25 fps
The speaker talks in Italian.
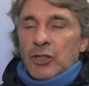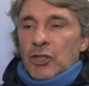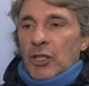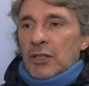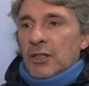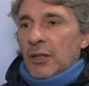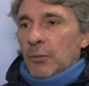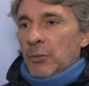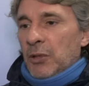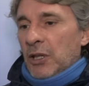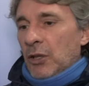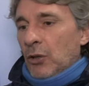c'è
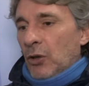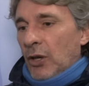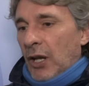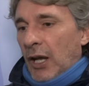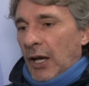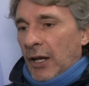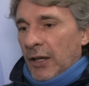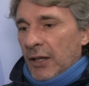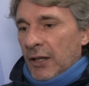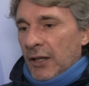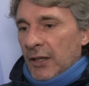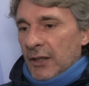da
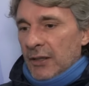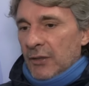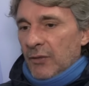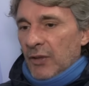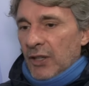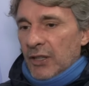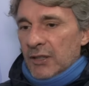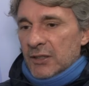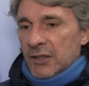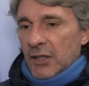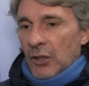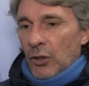migliorare
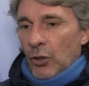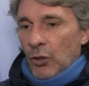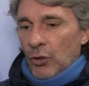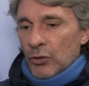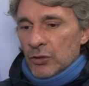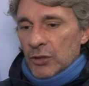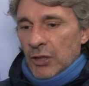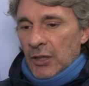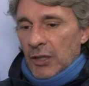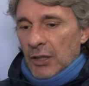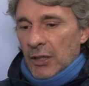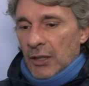diverse
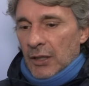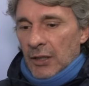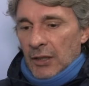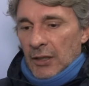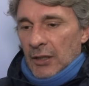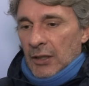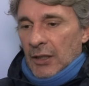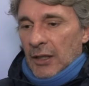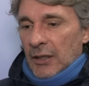cose,